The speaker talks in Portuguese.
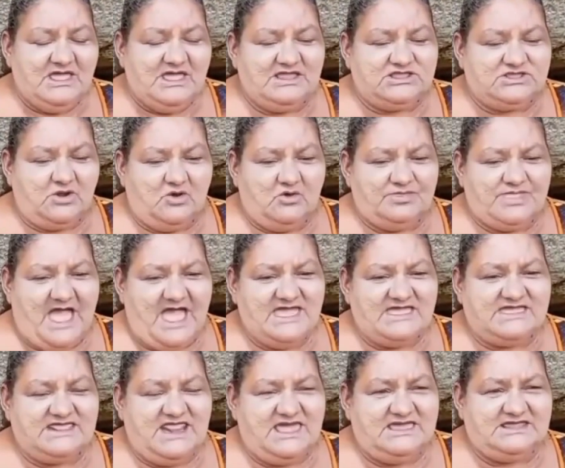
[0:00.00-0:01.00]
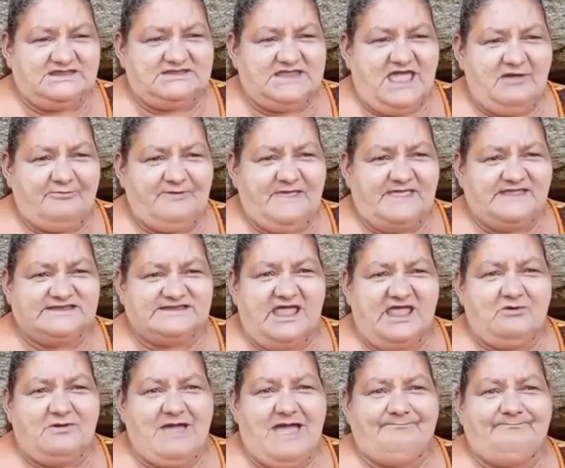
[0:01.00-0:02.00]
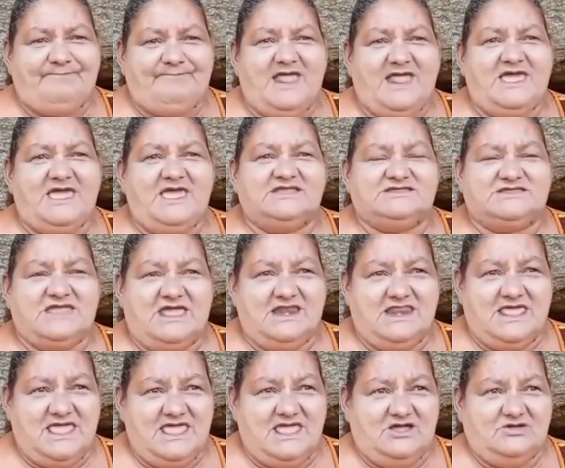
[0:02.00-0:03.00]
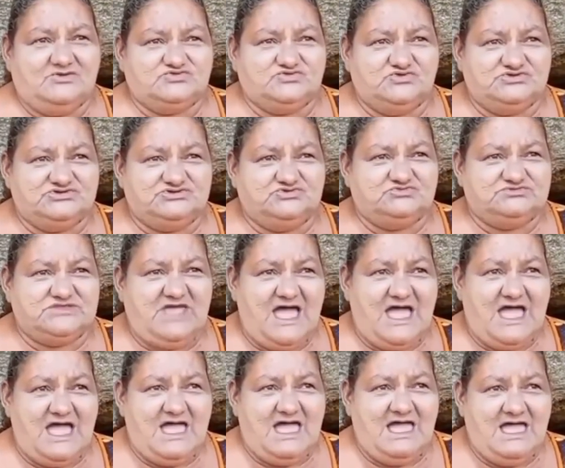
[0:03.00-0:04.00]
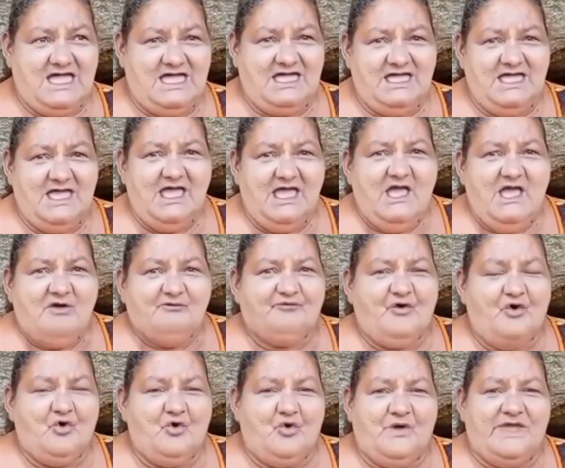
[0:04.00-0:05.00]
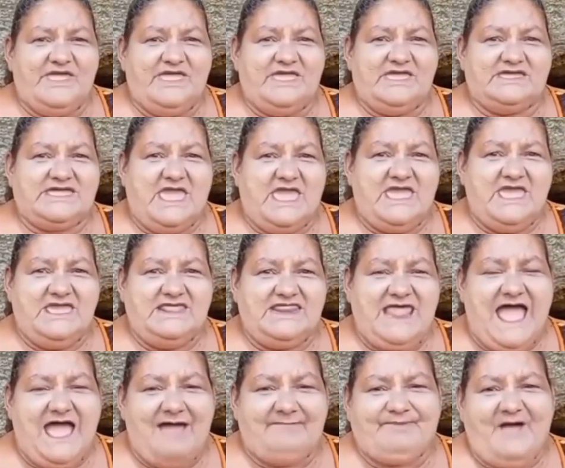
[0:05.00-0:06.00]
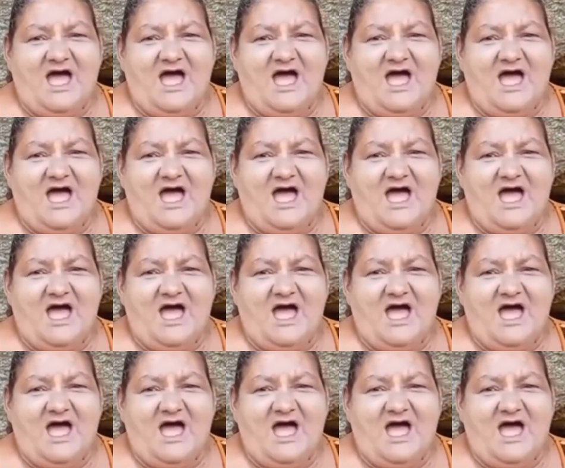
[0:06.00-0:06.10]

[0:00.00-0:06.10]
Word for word: Entrou na igreja, venceu a peleja, é leão do Judá. Vou erguer a